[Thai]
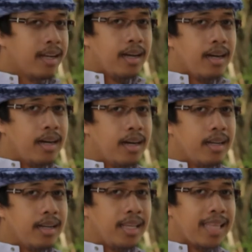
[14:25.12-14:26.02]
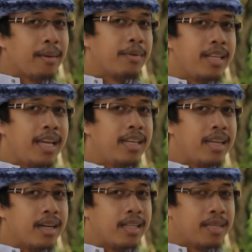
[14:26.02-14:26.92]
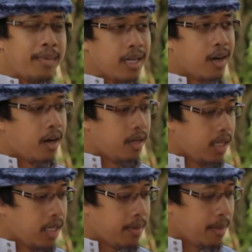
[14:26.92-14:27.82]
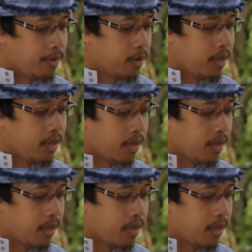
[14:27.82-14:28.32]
งในต่างประเทศเนี่ยสมัยก่อนเนี่ยในภาพยนต